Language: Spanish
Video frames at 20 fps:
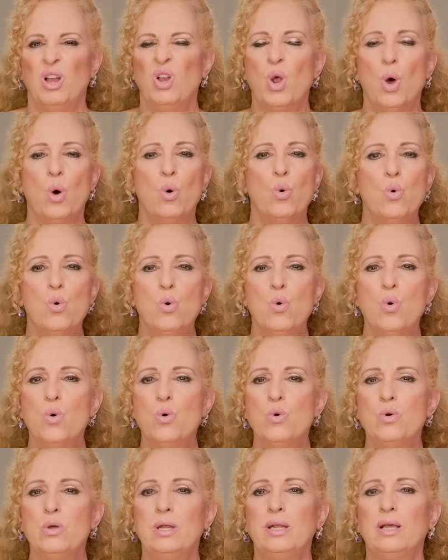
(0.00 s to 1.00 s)
Lo
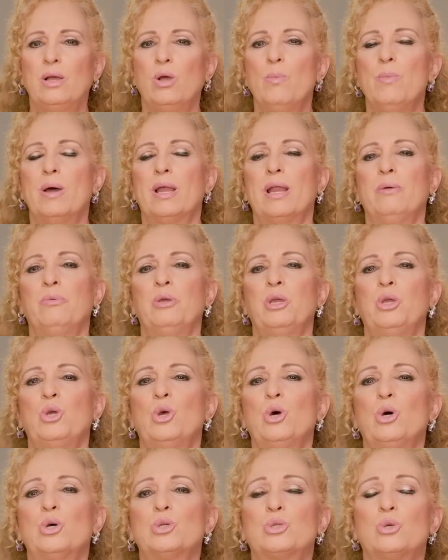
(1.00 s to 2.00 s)
único
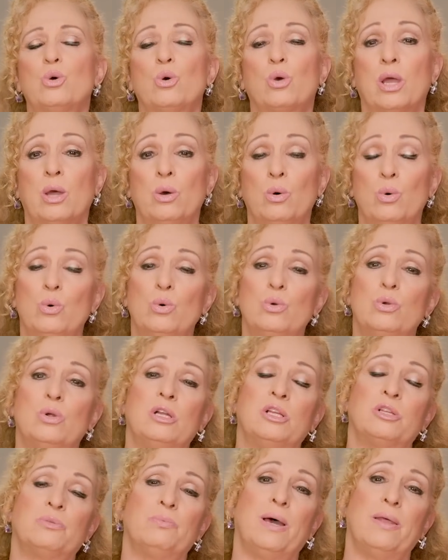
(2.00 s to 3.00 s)
maravilloso que uno
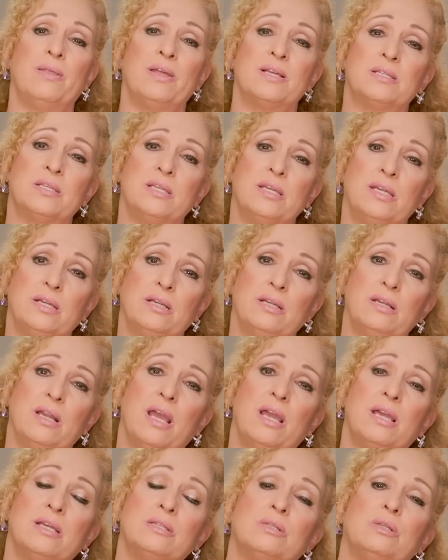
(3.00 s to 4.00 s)
les va a decir
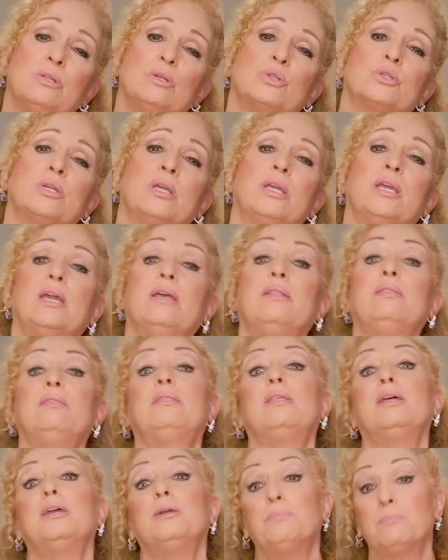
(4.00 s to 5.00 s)
es lo
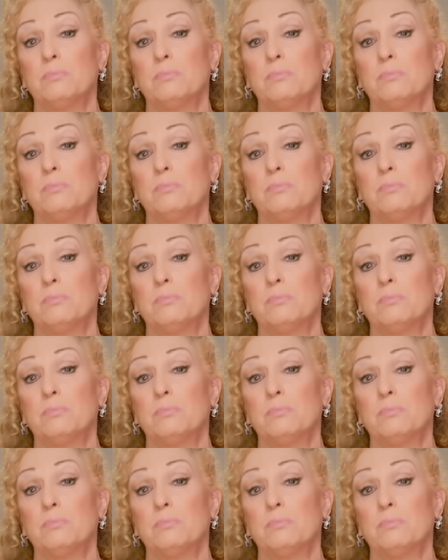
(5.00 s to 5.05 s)
siguiente,